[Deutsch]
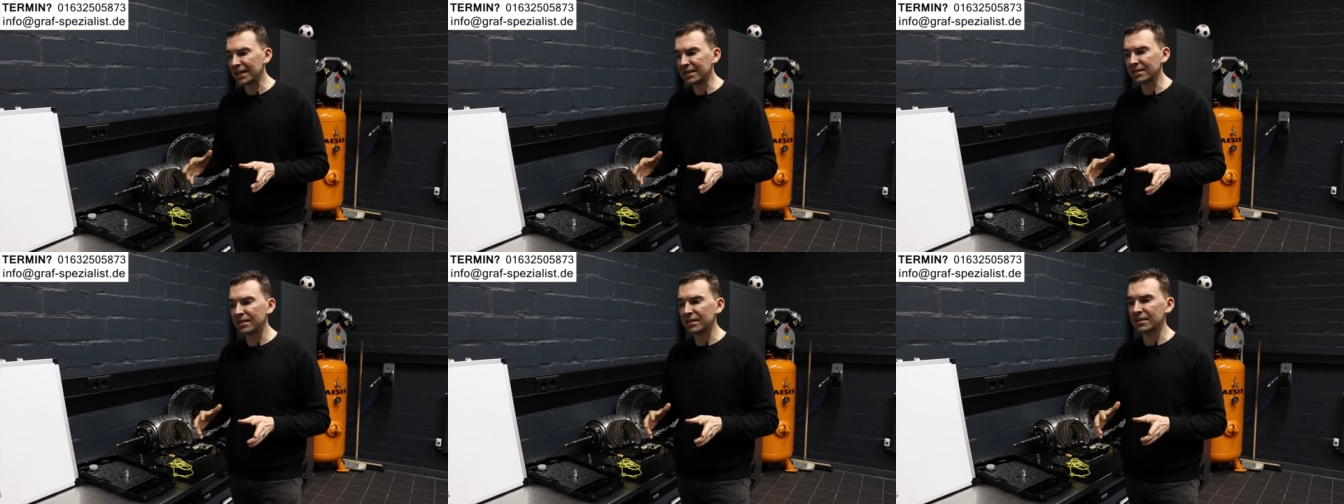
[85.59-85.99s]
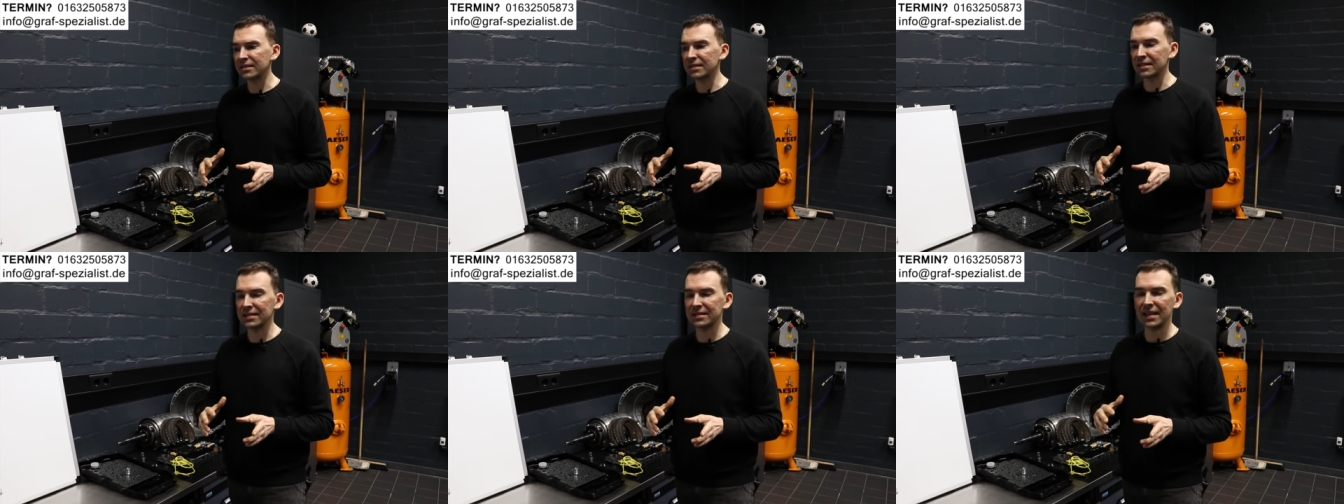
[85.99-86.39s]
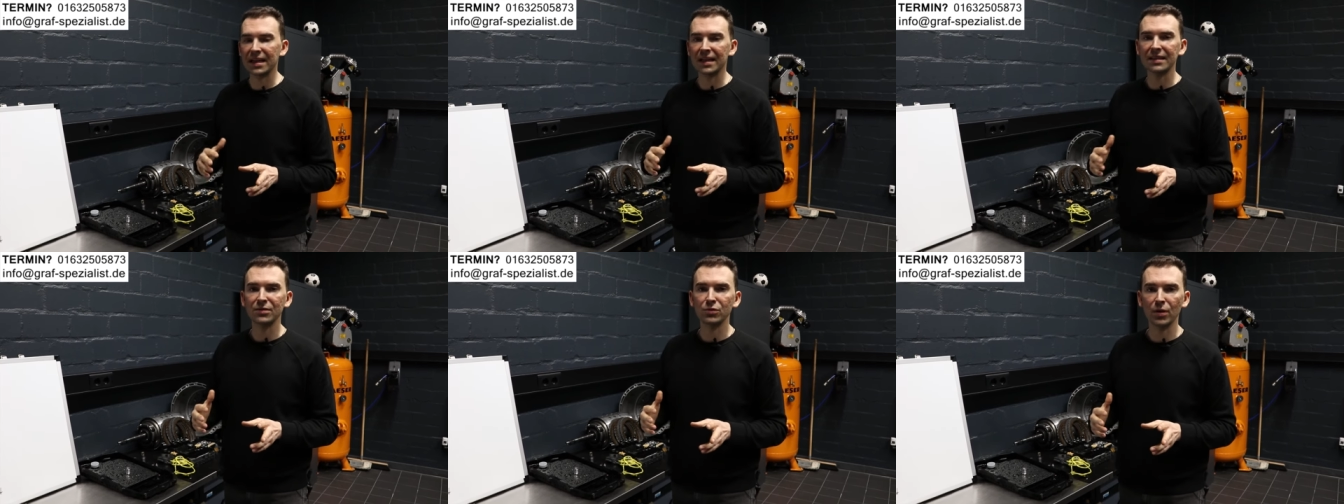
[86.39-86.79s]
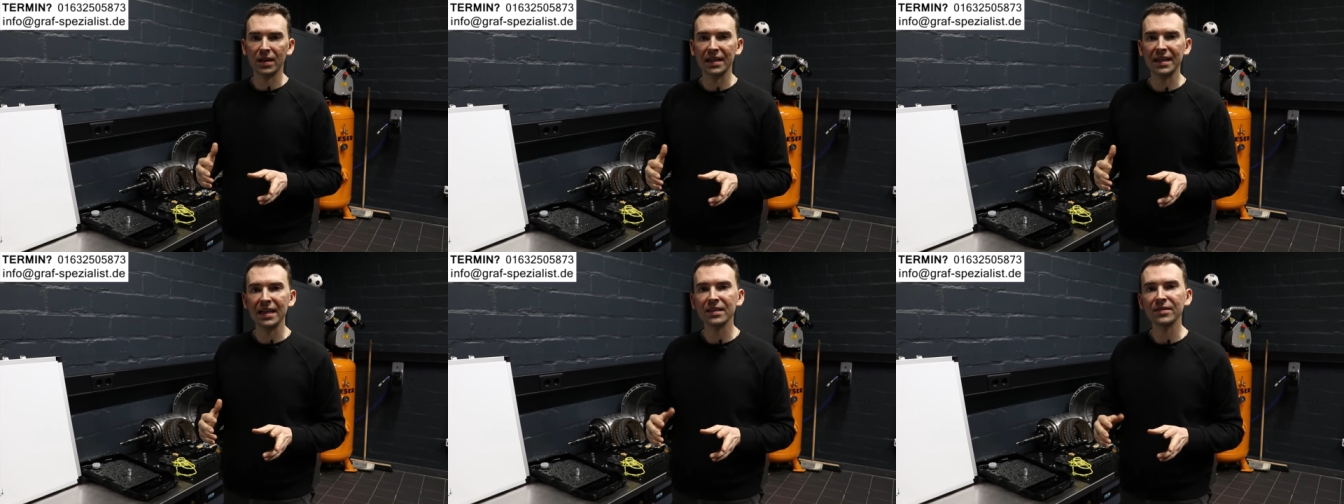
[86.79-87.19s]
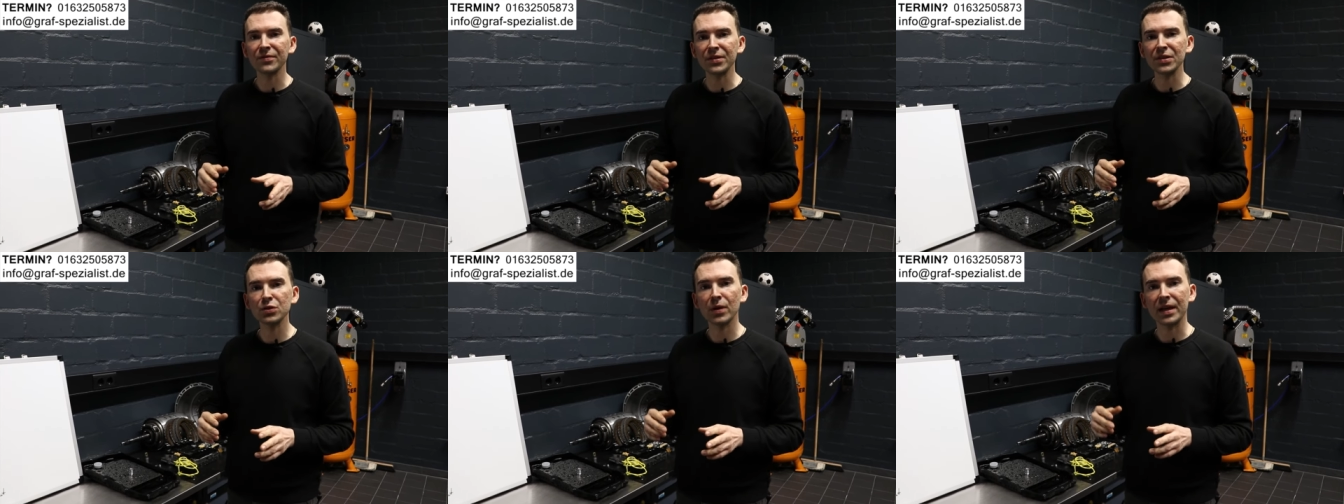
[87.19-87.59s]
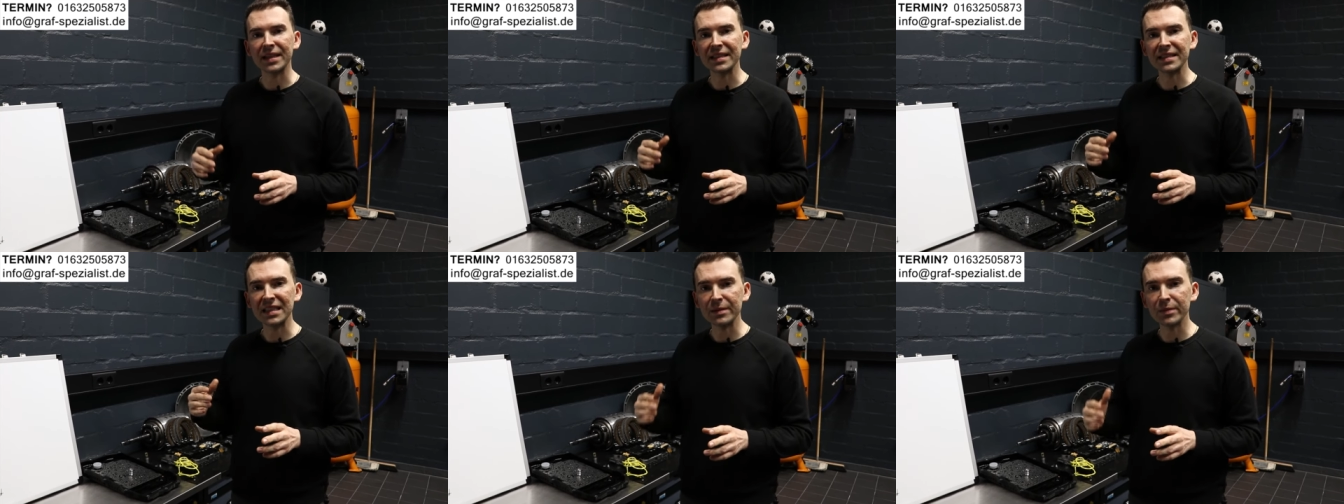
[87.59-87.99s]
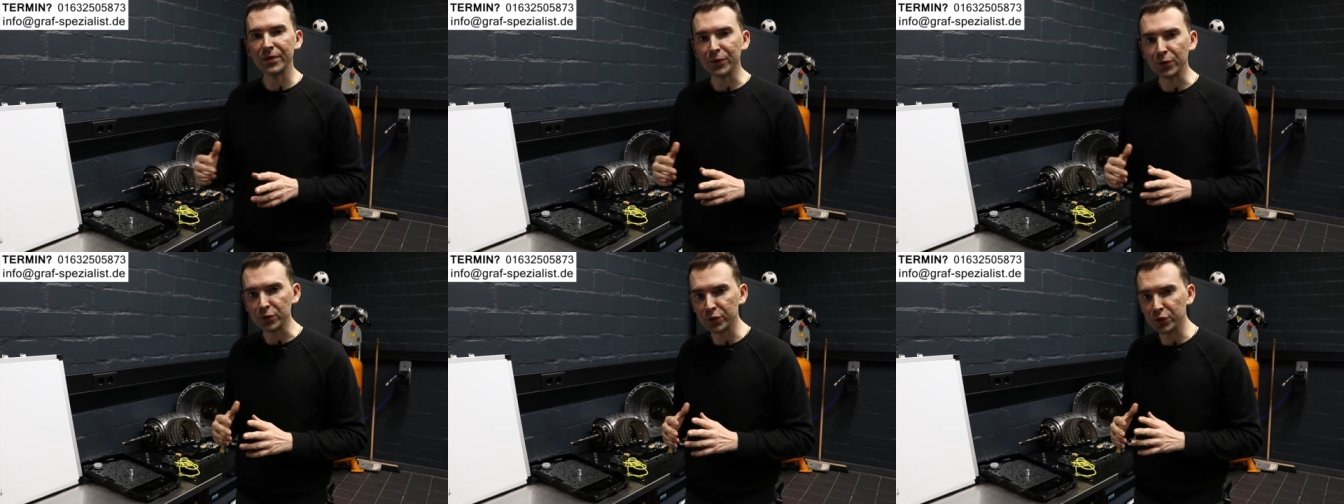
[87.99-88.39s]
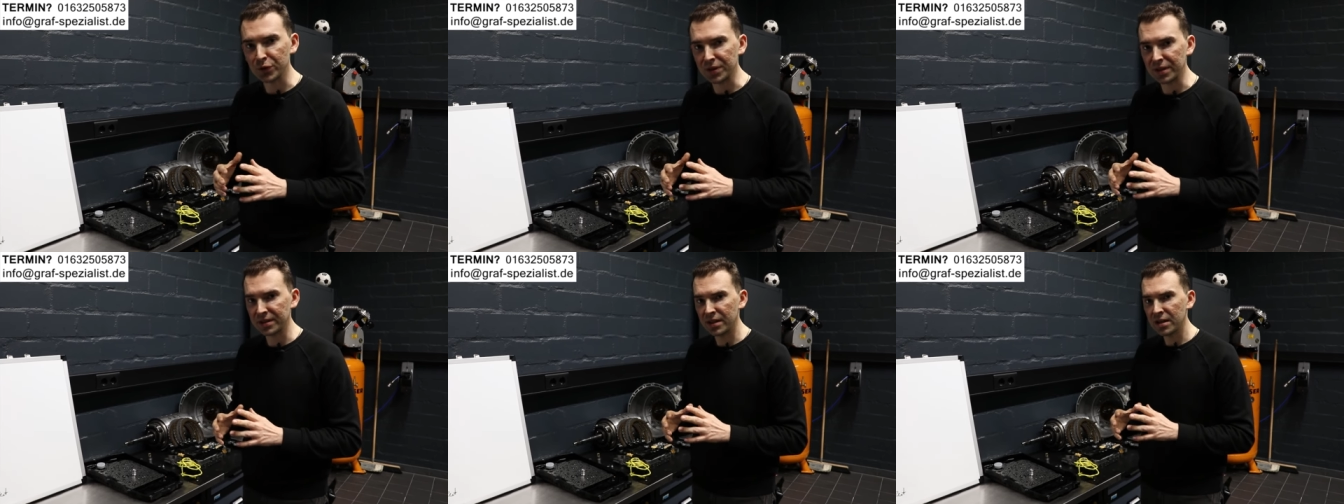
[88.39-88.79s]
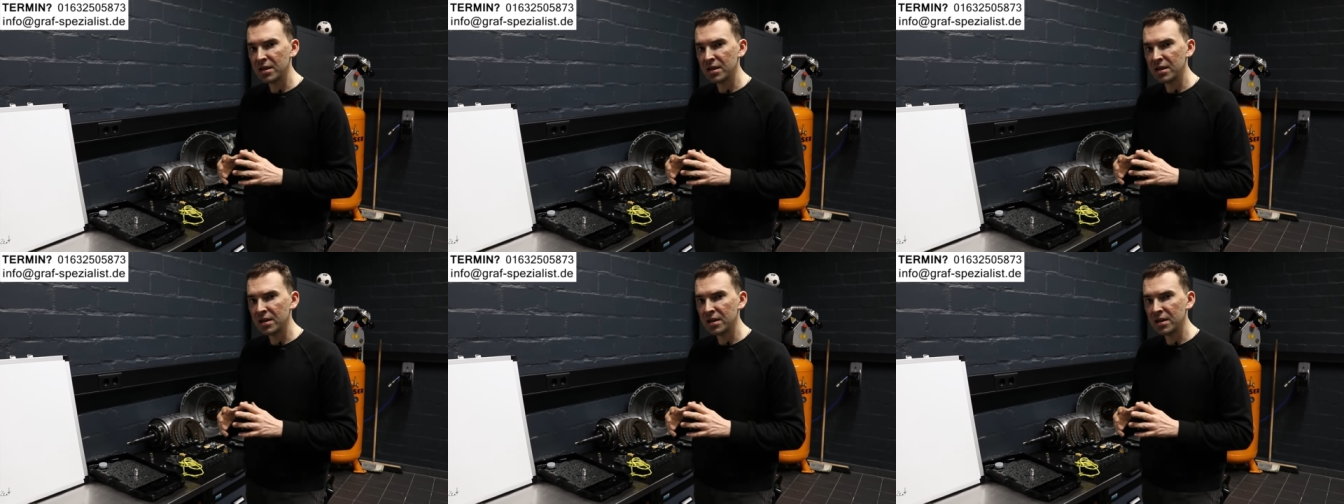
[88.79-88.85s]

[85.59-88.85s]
an, das zu erklären, wie so ein Getriebe funktioniert.